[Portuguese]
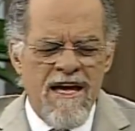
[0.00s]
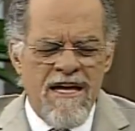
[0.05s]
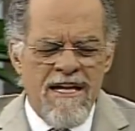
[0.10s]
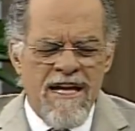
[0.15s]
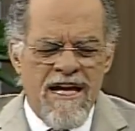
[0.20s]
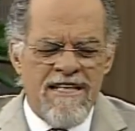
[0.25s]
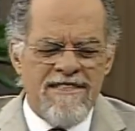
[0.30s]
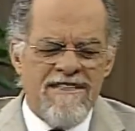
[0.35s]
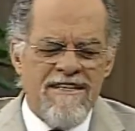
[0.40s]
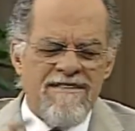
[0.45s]

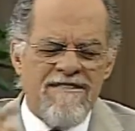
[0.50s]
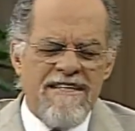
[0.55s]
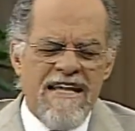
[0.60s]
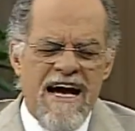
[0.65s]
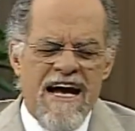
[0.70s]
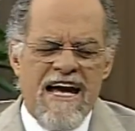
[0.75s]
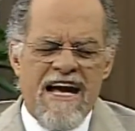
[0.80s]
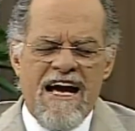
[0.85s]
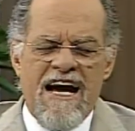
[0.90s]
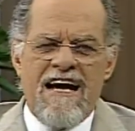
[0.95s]
Ele diz: Na
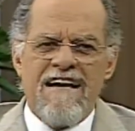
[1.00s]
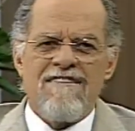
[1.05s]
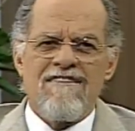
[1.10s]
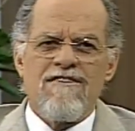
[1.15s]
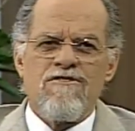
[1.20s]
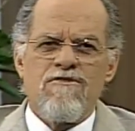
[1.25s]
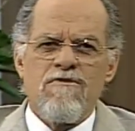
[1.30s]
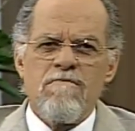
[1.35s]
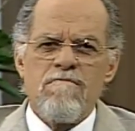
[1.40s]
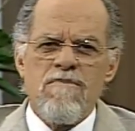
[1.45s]
casa
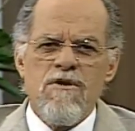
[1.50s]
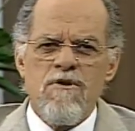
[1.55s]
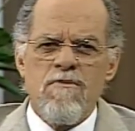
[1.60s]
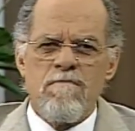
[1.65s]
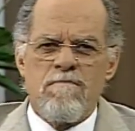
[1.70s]
do meu